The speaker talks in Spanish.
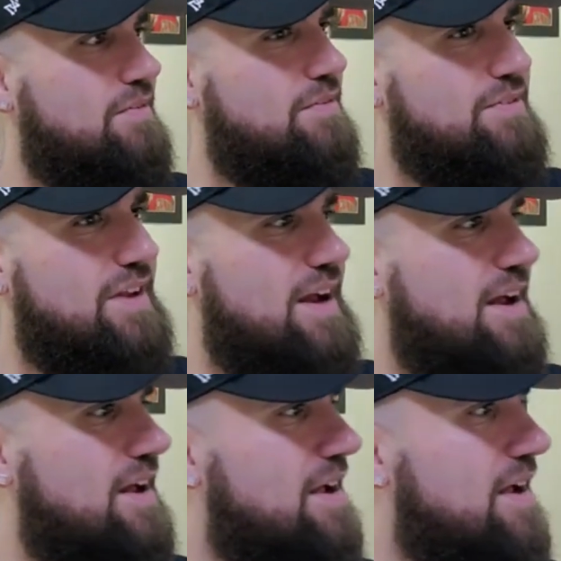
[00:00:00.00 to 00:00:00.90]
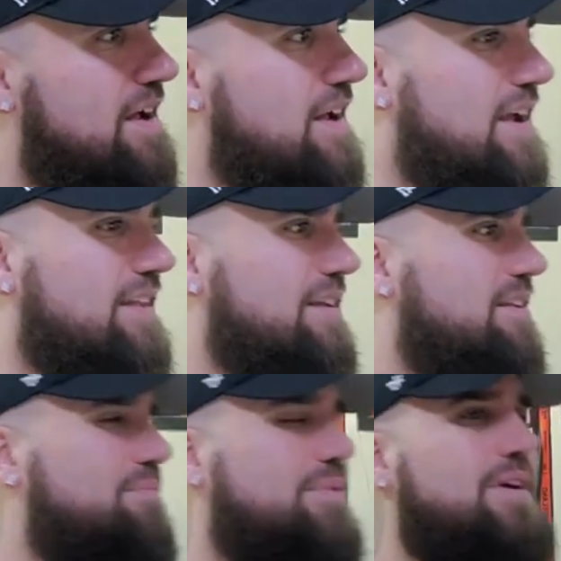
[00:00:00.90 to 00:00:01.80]
contra
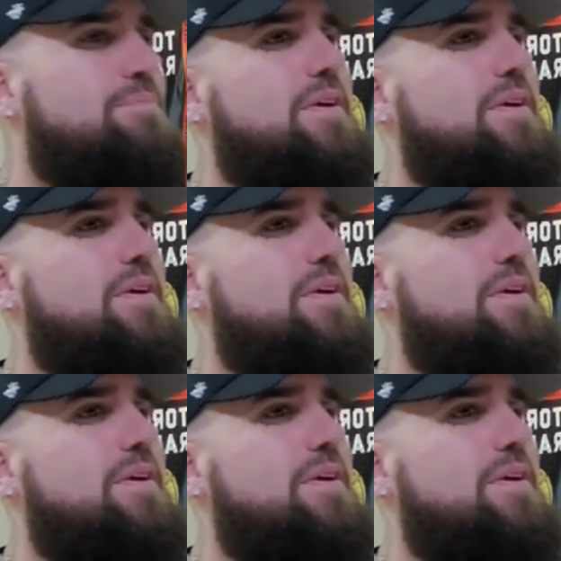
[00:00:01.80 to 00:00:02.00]
¿entendés? No podés